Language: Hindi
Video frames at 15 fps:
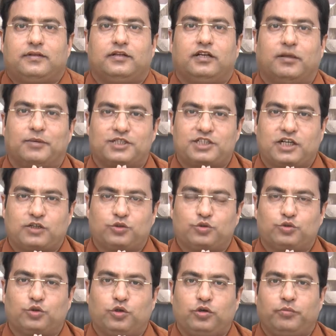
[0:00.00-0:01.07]
नमस्कार
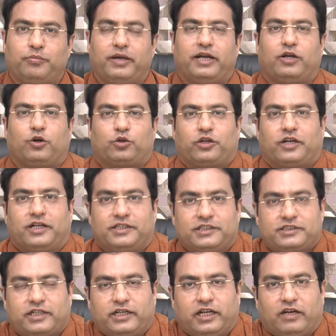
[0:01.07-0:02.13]
दोस्तों मैं डॉक्टर
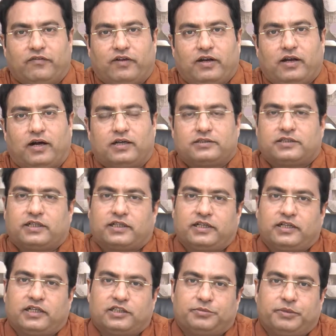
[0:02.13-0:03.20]
राजेश खंडेलवल आस्था
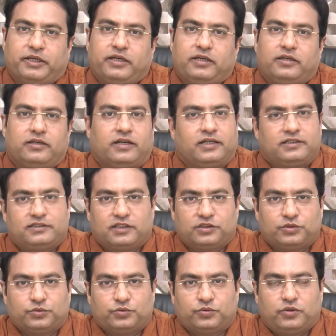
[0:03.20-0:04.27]
क्लिनिक अजमेर राजस्थान
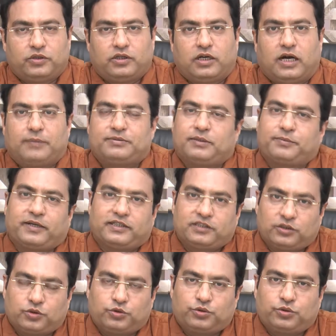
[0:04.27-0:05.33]
से हूँ आप सब कैसे
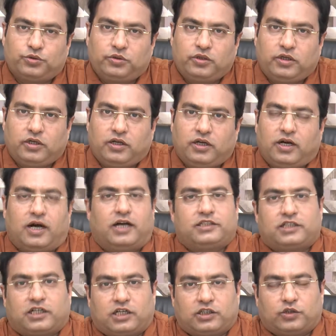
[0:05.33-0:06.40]
हैं दोस्तों
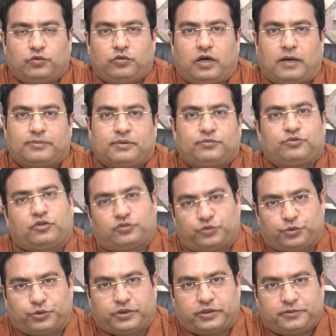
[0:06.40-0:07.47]
आशा करता हूँ आप सब स्वस्थ
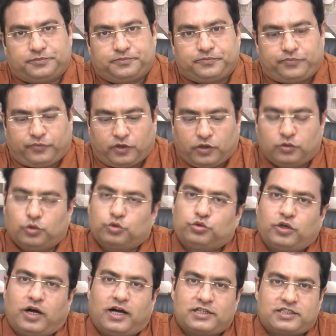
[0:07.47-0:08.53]
होंगे
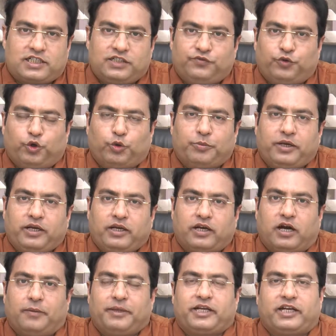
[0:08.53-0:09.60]
दोस्तों आज के इस वीडियो में
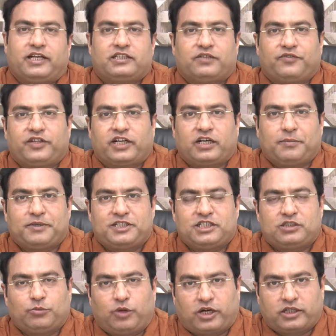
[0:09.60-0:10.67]
हम एक नए सफेदा के पेशेंट
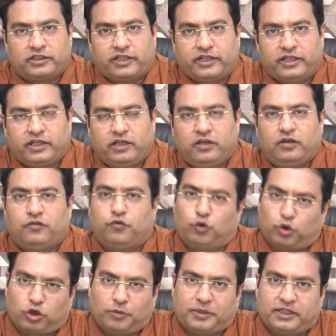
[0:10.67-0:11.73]
से मुलाकात करेंगे
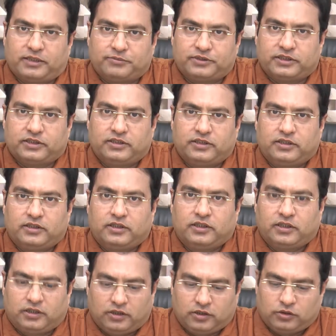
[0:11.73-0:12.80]
फोटो के माध्यम से
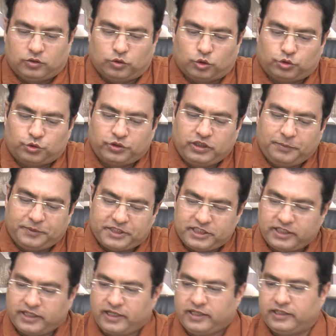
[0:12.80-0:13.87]
दोस्तों ये
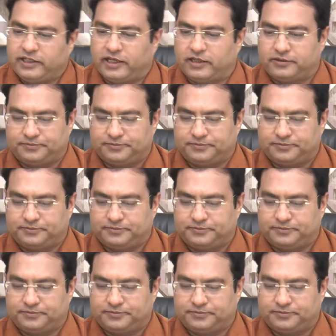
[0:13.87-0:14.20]
पेशेंट है हिना